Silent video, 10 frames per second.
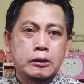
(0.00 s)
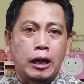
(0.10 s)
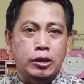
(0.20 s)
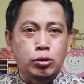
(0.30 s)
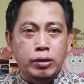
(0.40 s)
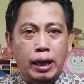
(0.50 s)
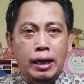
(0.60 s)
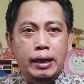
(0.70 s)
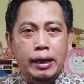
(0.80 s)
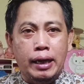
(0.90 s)
salah
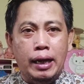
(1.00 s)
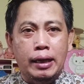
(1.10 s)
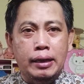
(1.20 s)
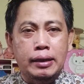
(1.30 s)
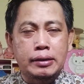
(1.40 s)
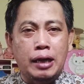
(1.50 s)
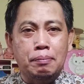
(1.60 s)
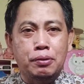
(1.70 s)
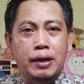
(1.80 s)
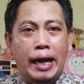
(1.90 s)
setunggal ingkang
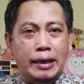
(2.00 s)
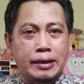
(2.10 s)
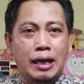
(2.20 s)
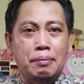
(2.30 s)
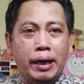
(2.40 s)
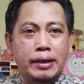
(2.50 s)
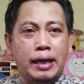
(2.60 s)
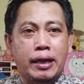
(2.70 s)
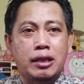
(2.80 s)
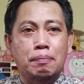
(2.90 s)
sampun angsal sakit
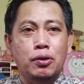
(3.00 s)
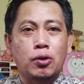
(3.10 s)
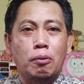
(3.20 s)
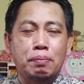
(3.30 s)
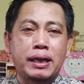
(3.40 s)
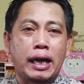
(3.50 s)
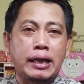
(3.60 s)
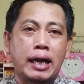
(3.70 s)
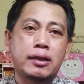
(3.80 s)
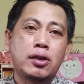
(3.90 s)
saged dipun kopi
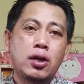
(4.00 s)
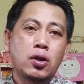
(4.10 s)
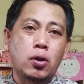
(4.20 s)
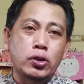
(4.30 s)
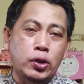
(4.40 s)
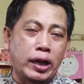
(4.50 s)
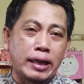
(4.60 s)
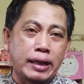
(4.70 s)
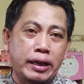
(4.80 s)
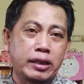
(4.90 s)
kalian kanca
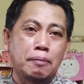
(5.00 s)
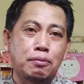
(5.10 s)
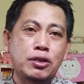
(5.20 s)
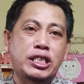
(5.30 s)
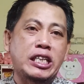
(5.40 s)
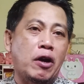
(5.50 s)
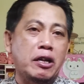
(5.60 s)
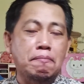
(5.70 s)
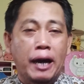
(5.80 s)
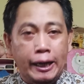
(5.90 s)
kancane dipun
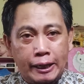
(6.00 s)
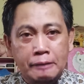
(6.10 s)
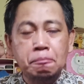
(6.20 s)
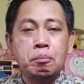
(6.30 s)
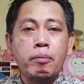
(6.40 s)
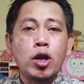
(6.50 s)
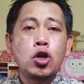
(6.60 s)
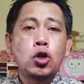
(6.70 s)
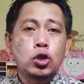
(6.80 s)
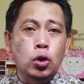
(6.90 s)
sinoni bareng.
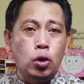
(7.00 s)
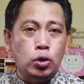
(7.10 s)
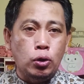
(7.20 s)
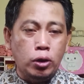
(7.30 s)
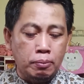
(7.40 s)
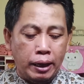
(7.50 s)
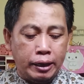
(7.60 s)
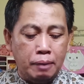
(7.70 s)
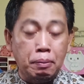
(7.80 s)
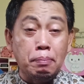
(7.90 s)
Syukur-syukur
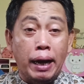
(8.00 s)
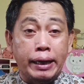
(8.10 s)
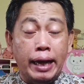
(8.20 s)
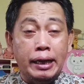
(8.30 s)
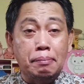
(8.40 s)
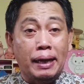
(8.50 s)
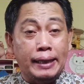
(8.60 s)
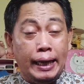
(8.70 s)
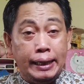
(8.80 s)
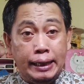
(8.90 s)
mangke pembagian
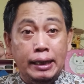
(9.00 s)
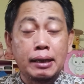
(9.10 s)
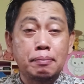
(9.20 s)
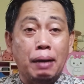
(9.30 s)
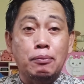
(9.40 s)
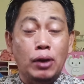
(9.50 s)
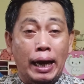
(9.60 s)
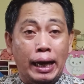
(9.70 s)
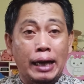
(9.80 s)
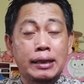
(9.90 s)
materi
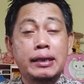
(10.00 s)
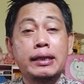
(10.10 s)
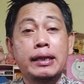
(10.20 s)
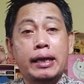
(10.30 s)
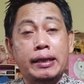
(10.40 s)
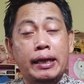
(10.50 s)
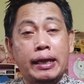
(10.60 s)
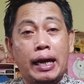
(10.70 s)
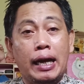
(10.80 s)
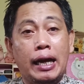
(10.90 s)
pamulangan
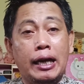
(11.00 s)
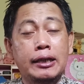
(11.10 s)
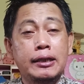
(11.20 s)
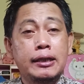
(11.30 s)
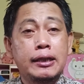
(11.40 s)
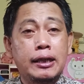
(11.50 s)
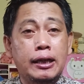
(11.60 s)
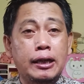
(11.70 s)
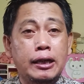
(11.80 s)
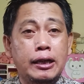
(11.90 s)
ketika
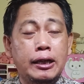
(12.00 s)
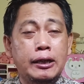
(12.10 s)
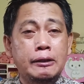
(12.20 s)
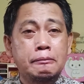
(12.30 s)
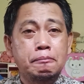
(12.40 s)
eh,